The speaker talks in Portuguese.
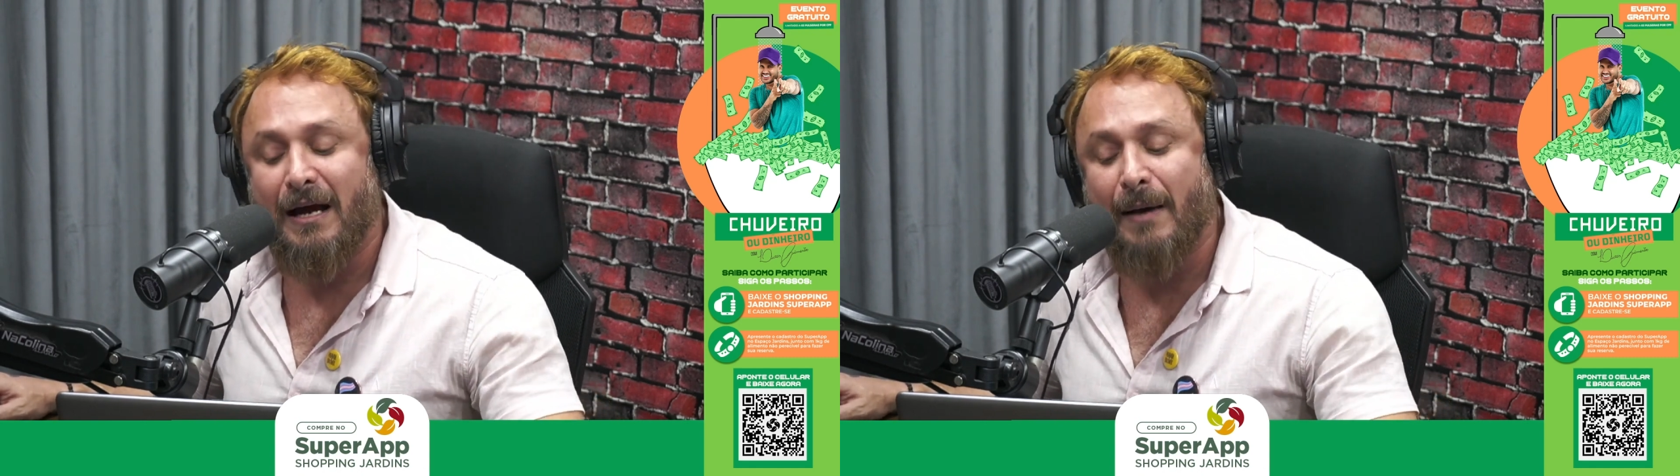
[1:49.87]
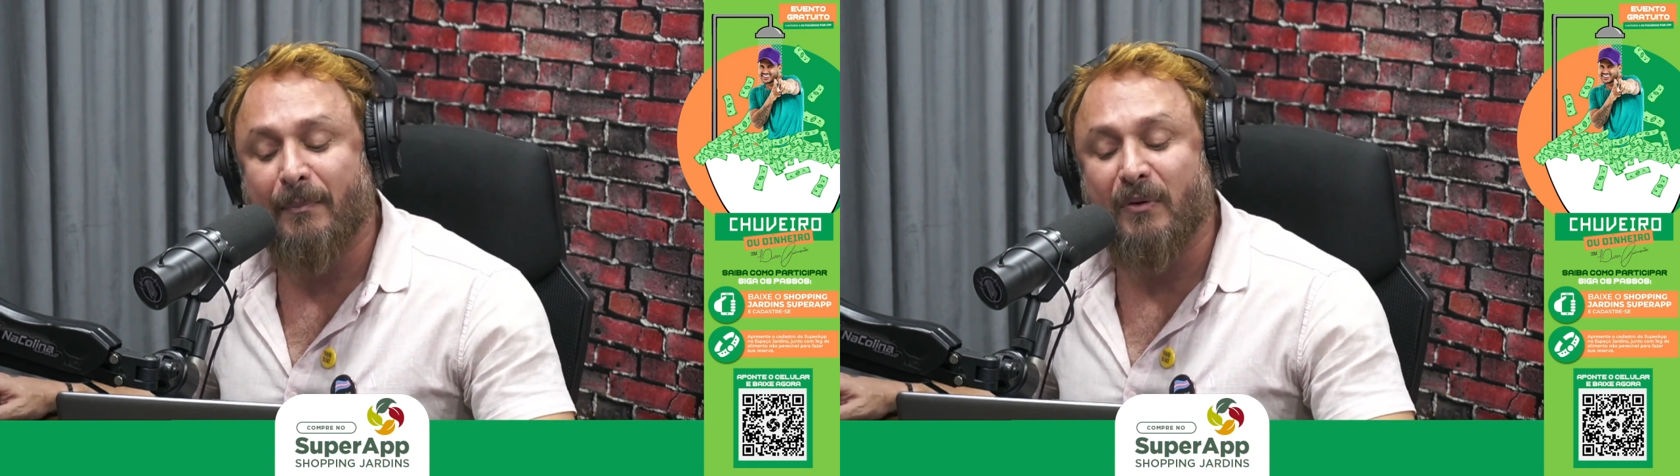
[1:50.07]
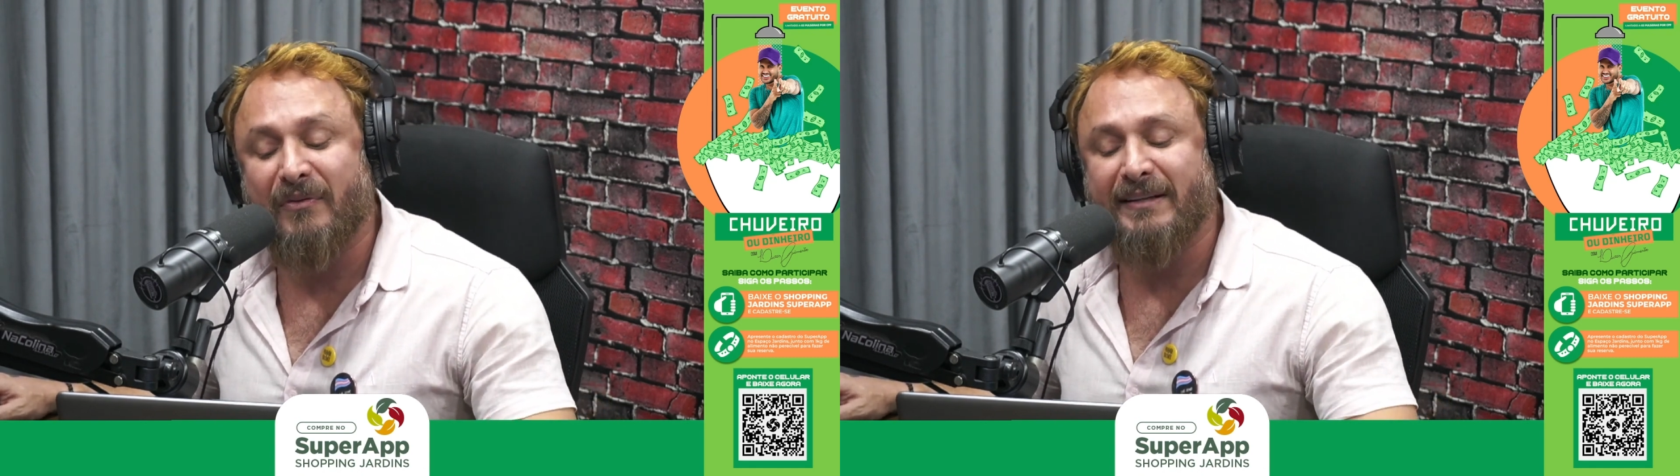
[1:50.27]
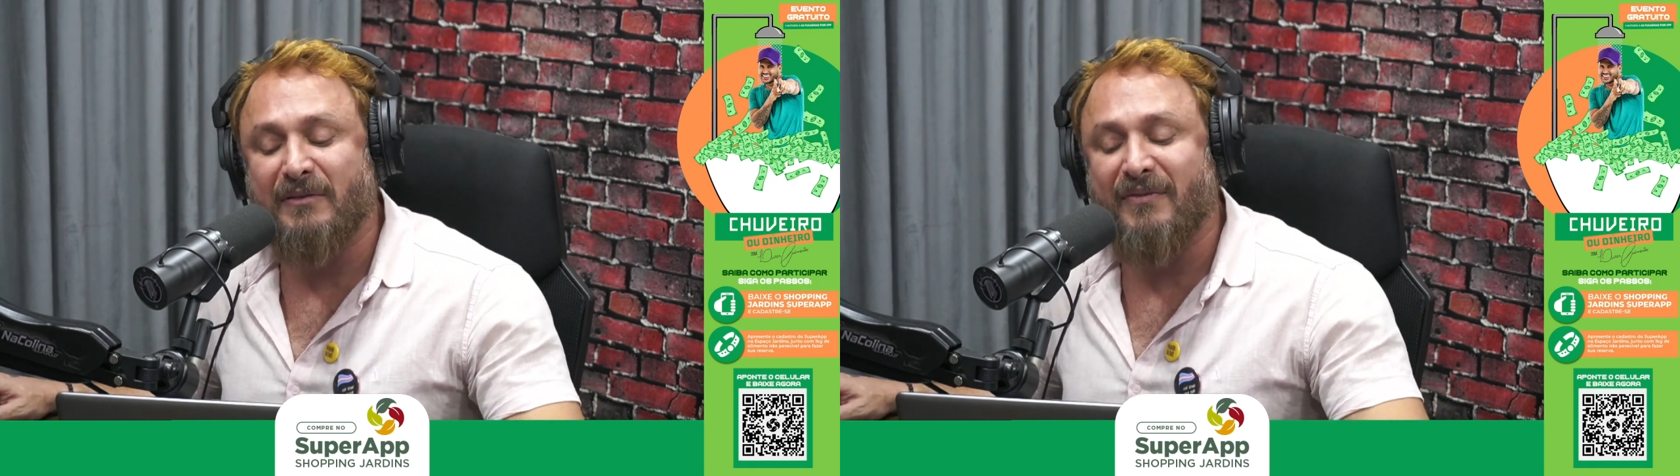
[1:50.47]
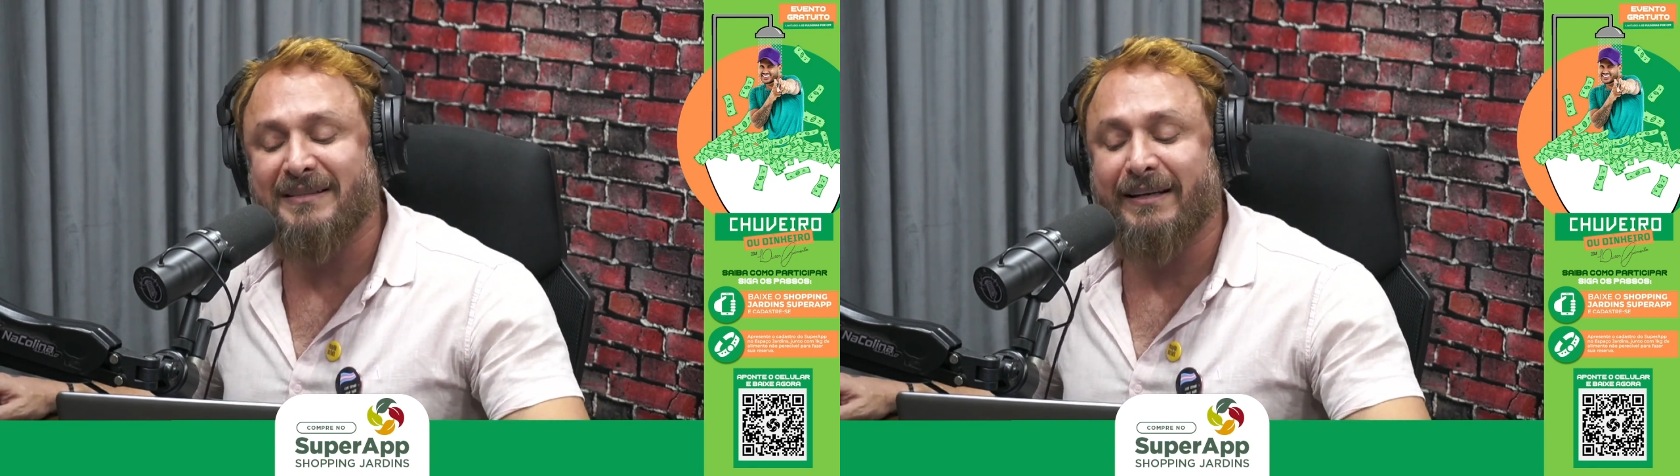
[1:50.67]
Aproveite
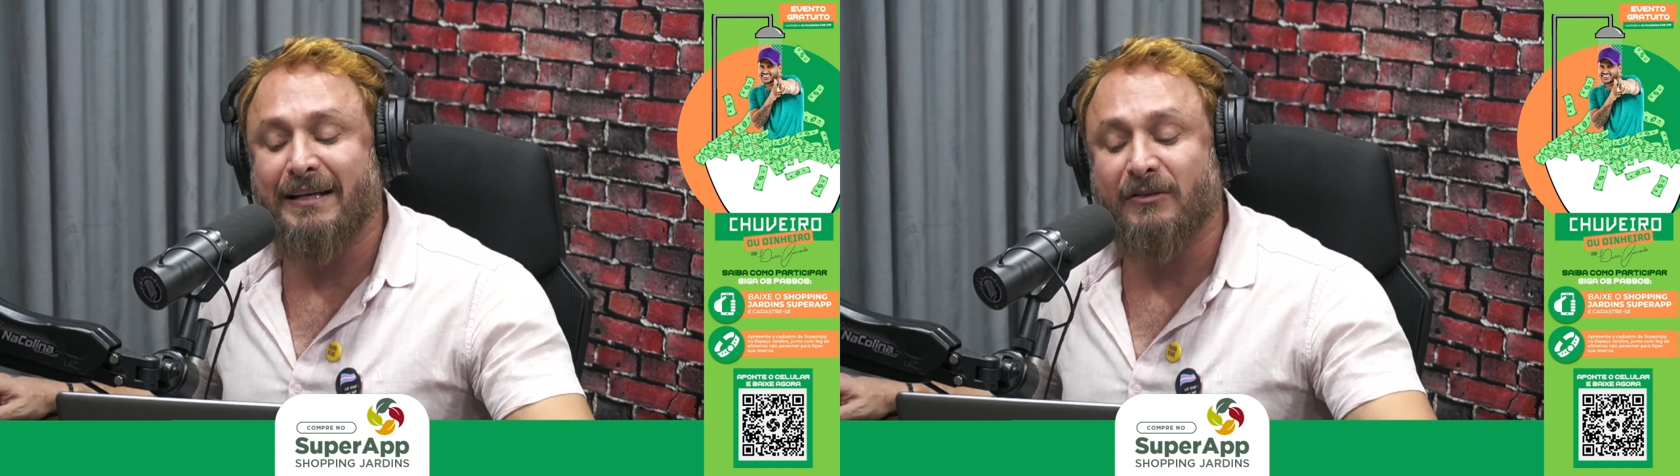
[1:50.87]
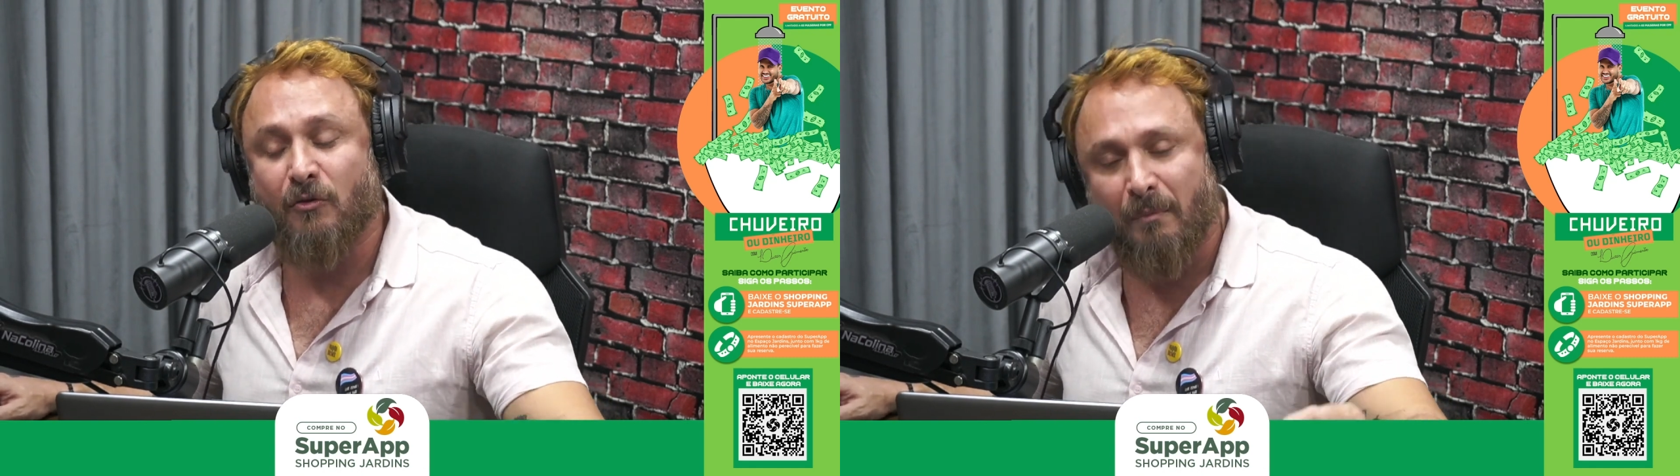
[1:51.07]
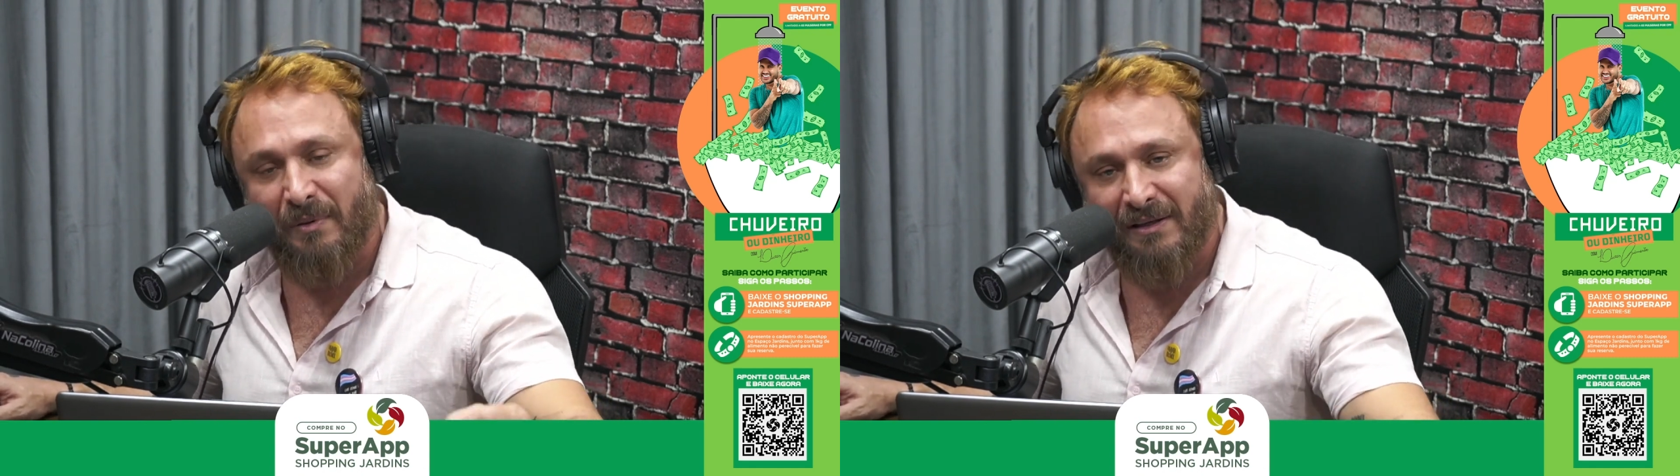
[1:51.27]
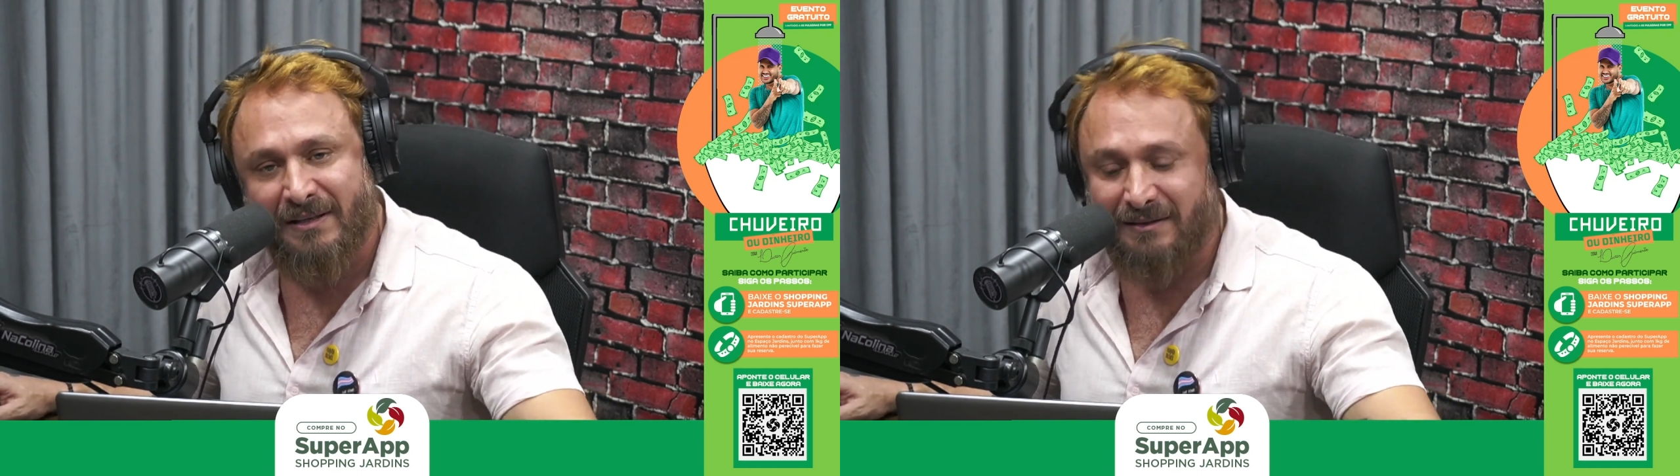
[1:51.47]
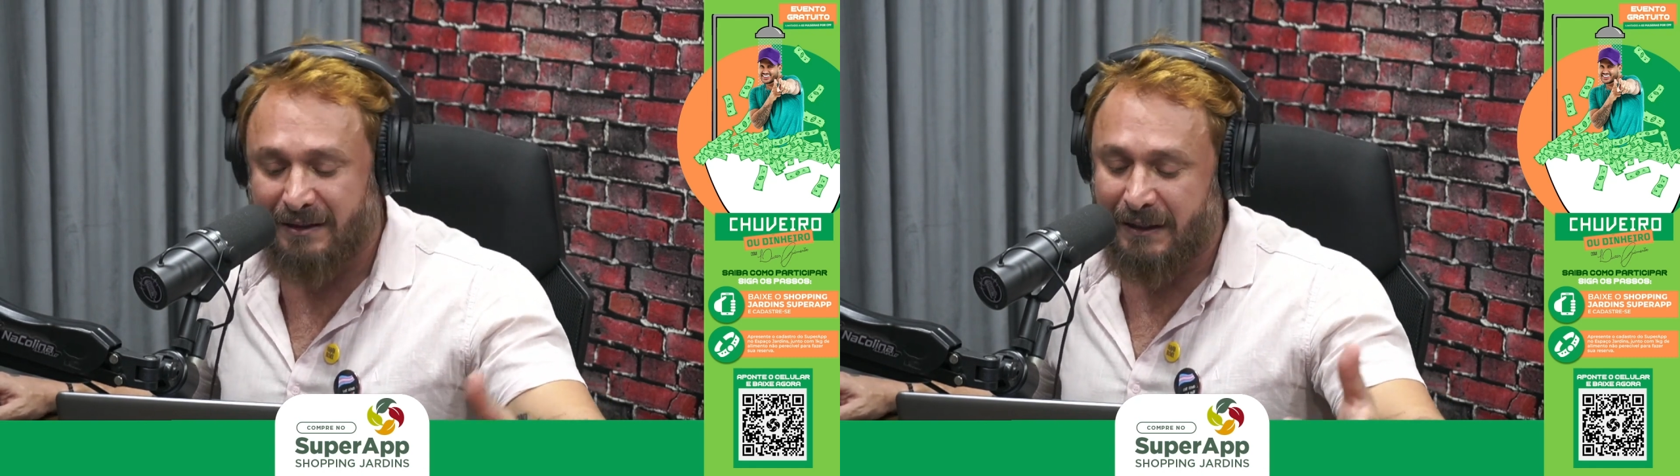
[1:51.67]
e faça aquelas comprinhas